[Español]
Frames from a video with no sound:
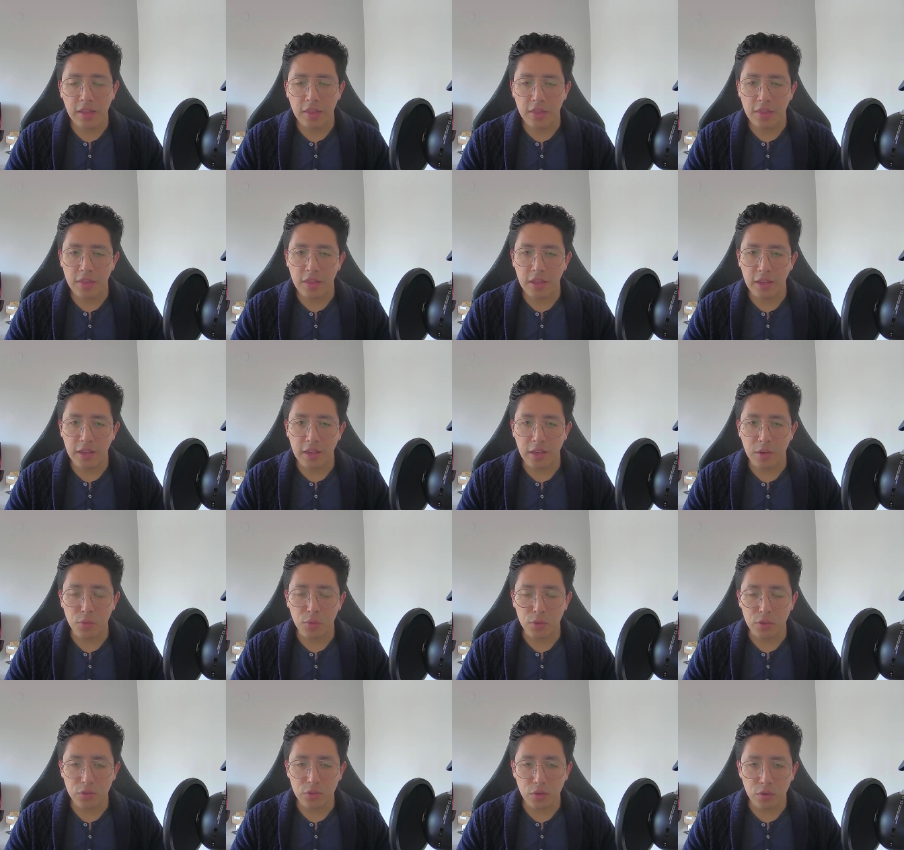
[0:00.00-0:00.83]
de que en
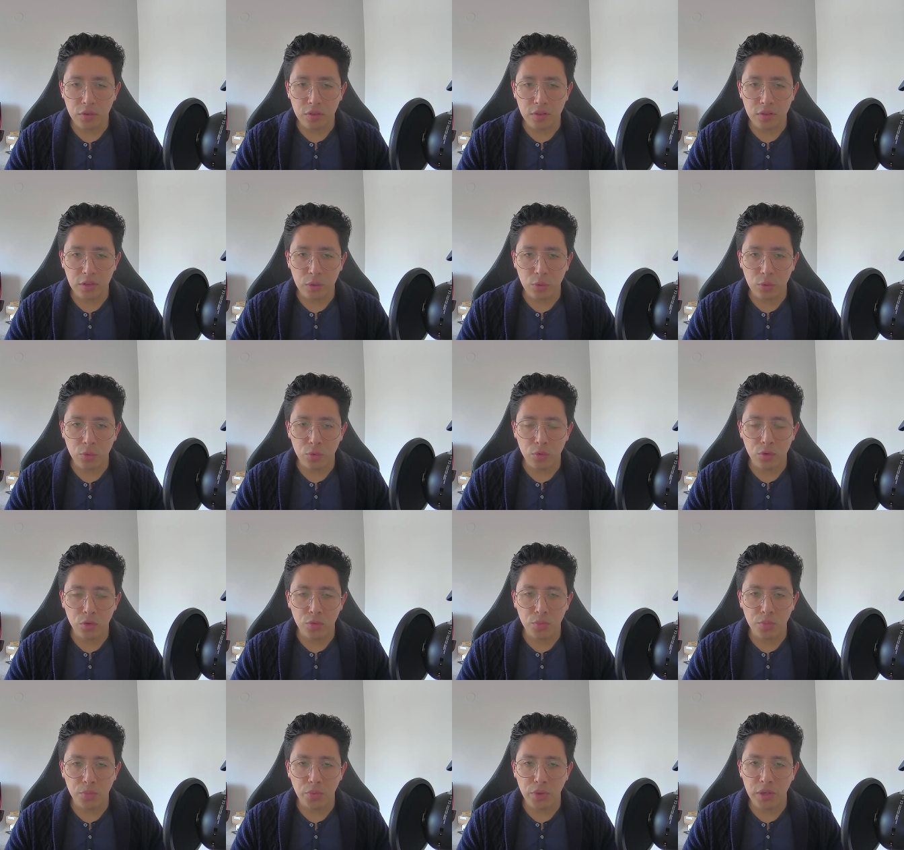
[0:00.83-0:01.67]
cuestión de segundos
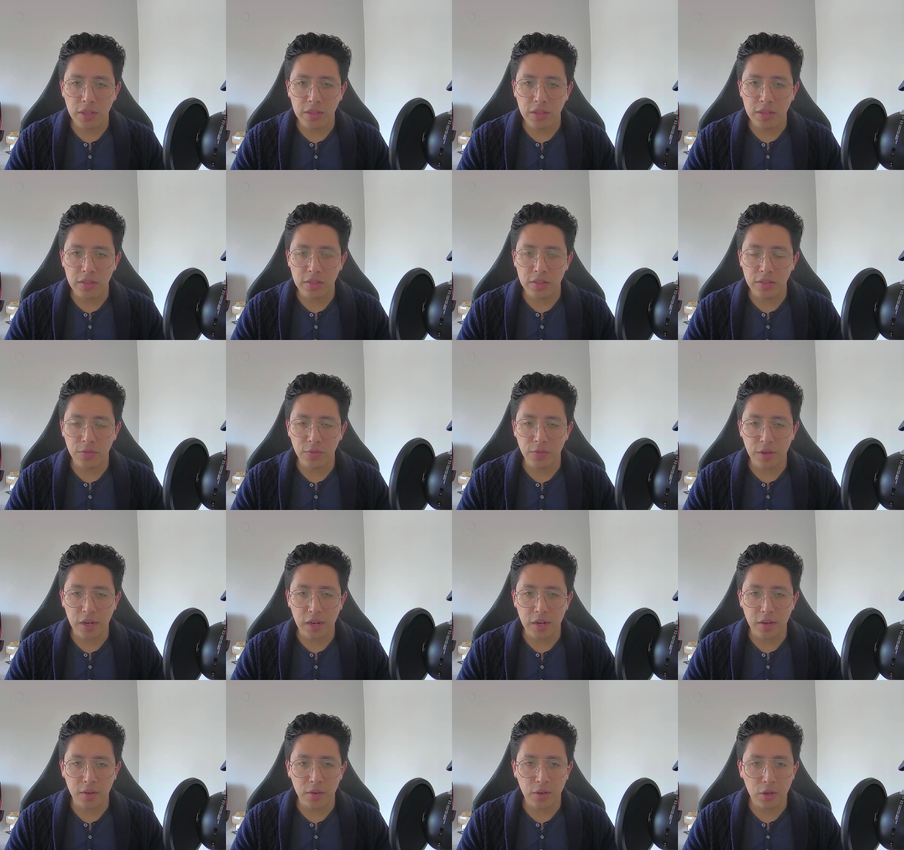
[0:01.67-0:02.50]
pueden
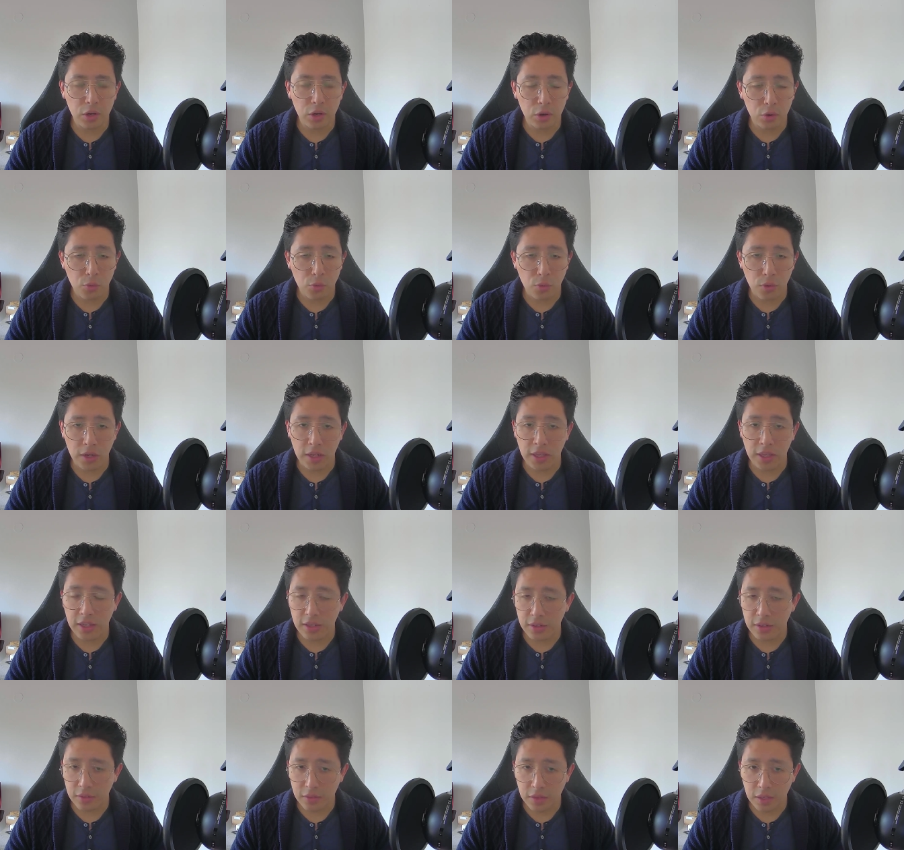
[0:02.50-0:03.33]
descifrar
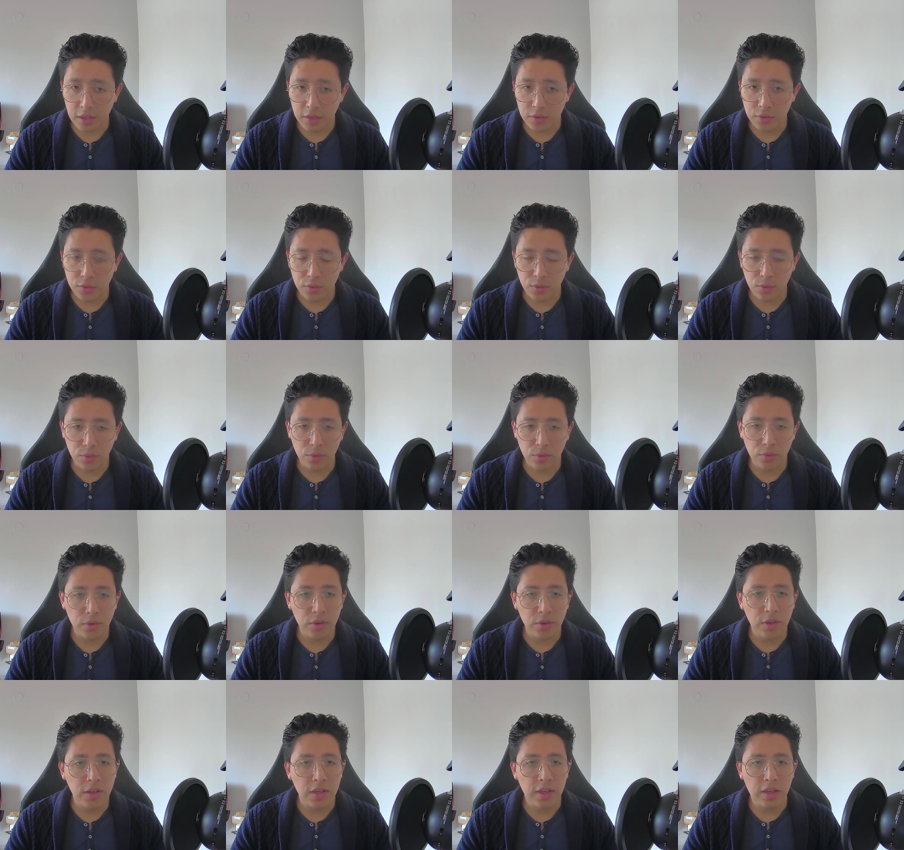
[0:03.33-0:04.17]
cualquier texto
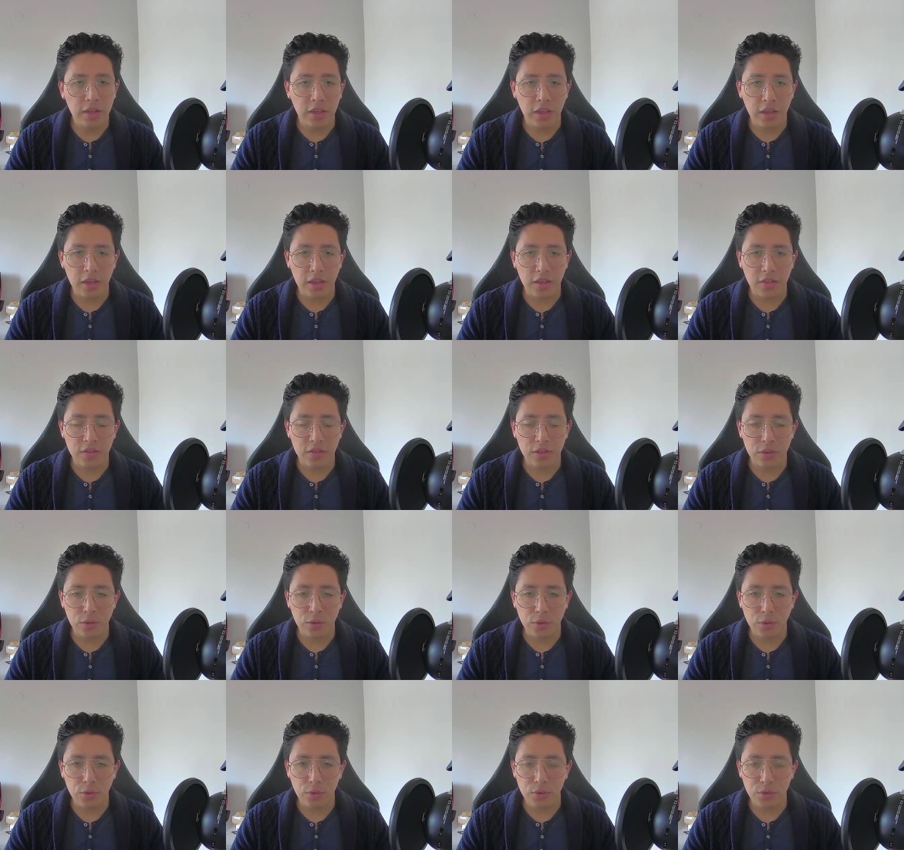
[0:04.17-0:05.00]
que haya
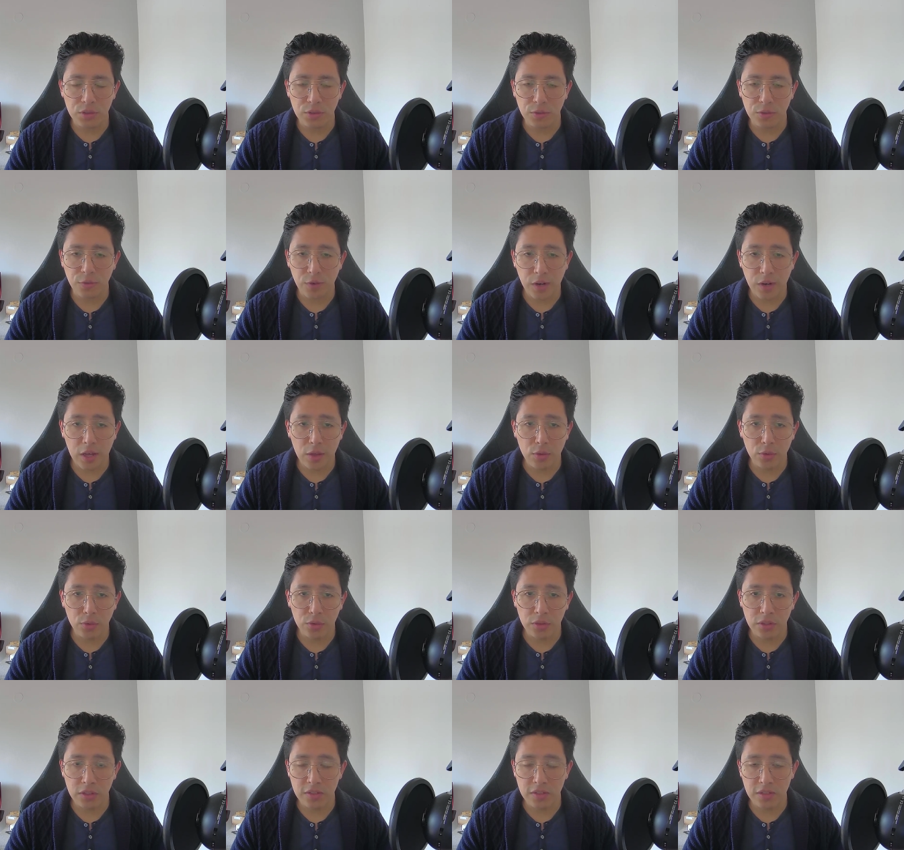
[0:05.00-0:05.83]
sido cifrado
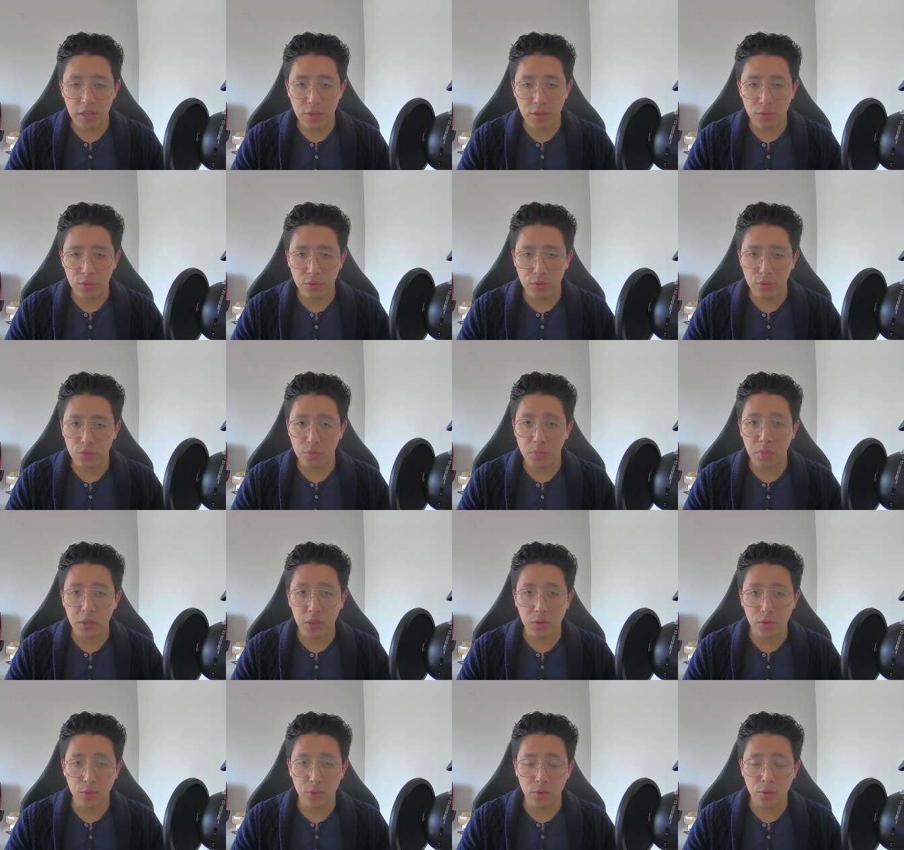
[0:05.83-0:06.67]
utilizando estos
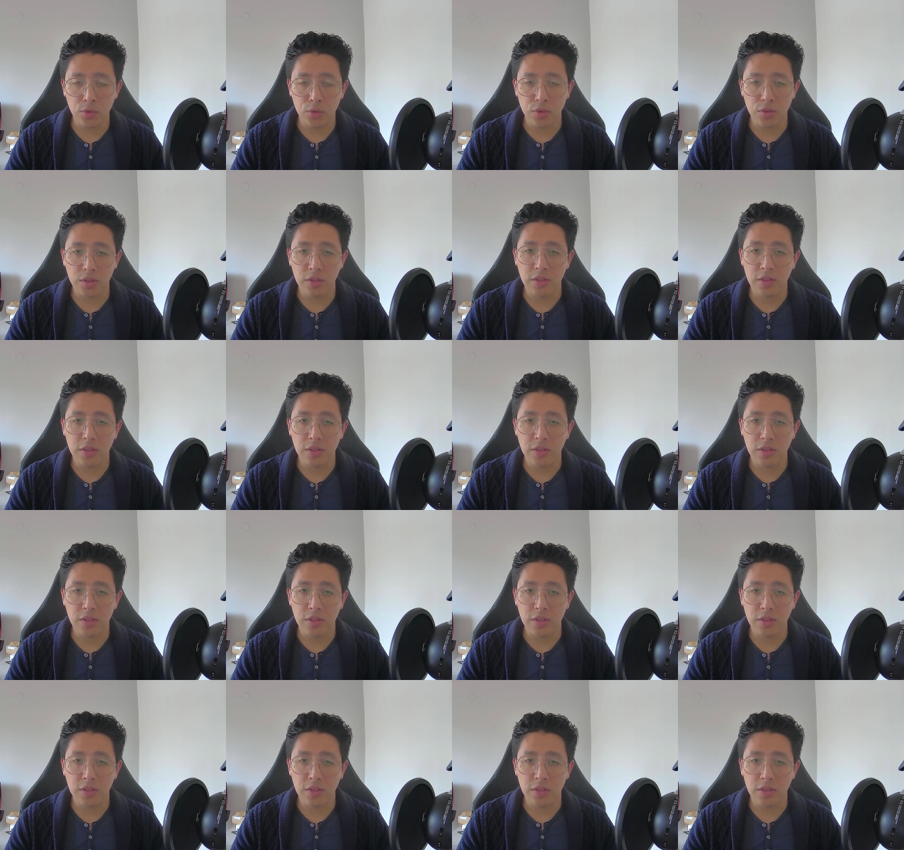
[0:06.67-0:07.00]
métodos